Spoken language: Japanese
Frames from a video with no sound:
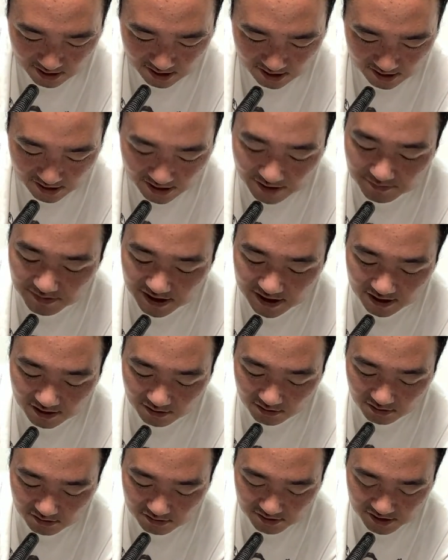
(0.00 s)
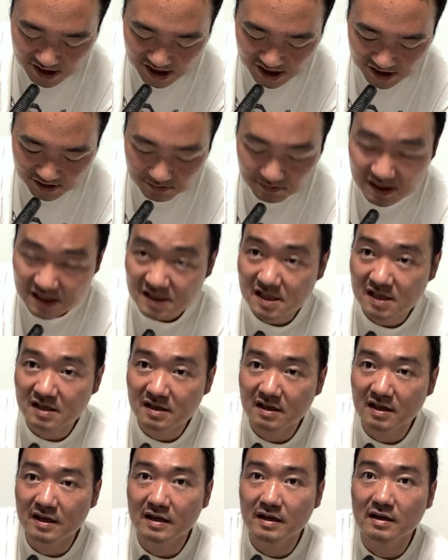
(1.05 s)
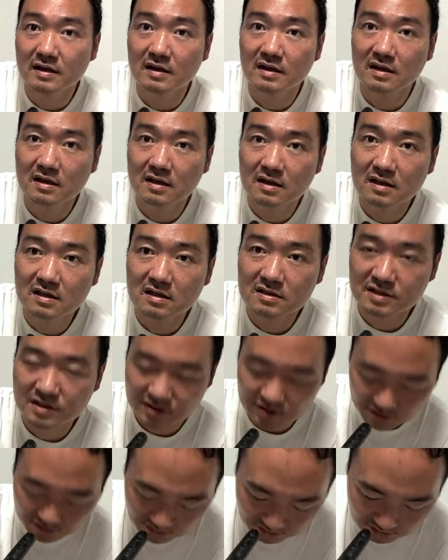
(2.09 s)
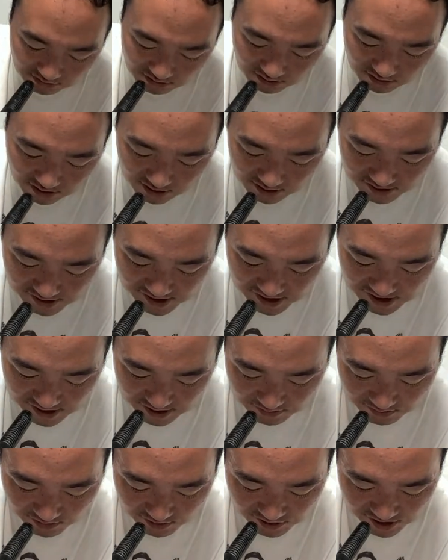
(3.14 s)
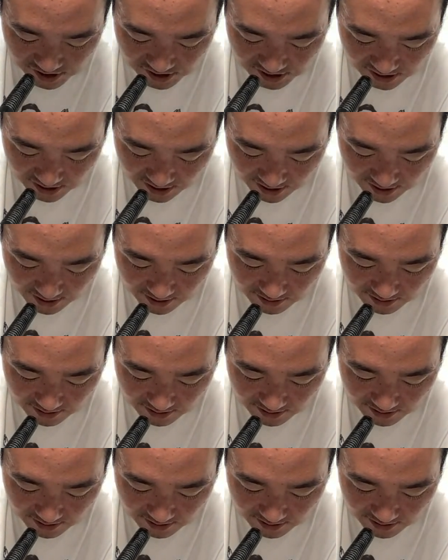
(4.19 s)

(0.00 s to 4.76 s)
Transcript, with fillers: 涙をにじませてそう質問した